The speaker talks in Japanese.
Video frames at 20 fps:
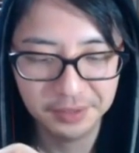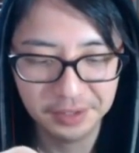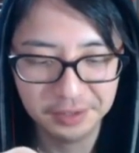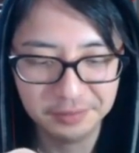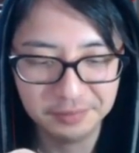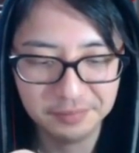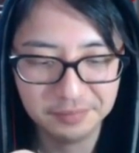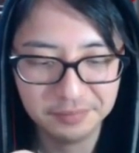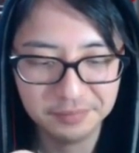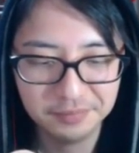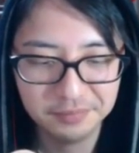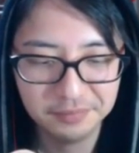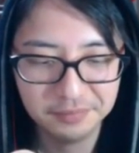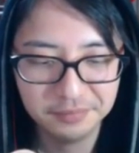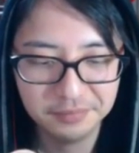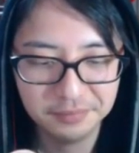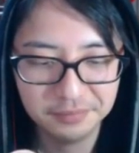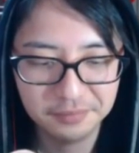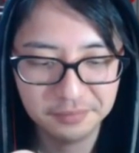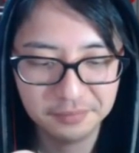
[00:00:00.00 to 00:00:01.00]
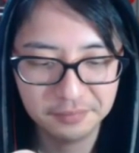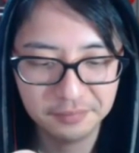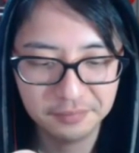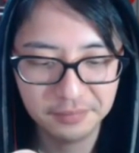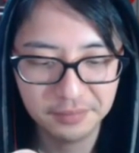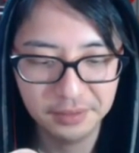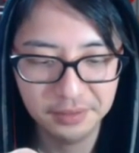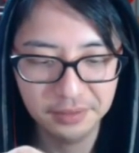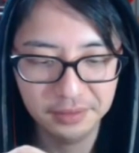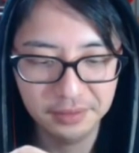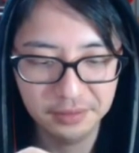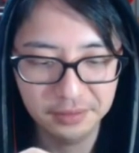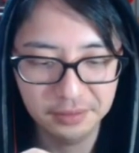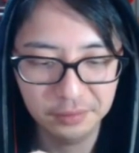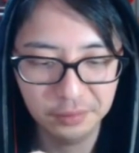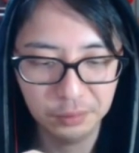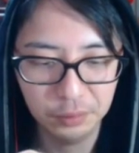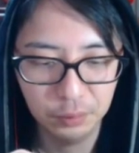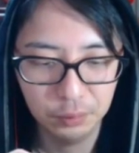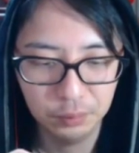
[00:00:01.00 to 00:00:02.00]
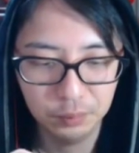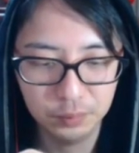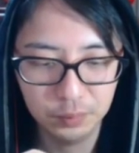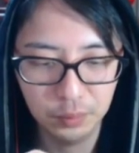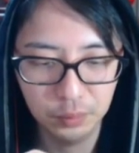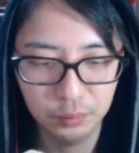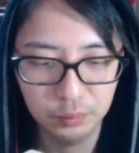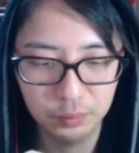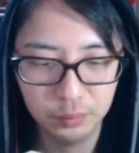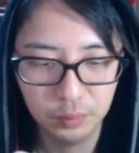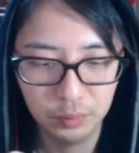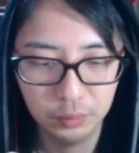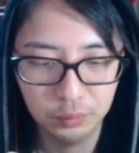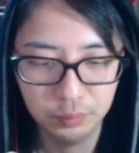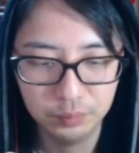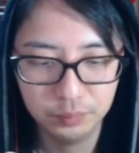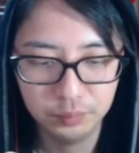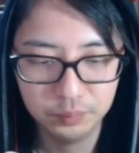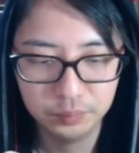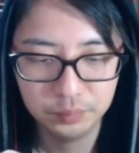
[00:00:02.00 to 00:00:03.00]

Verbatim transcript: はい。ほっほっほっ。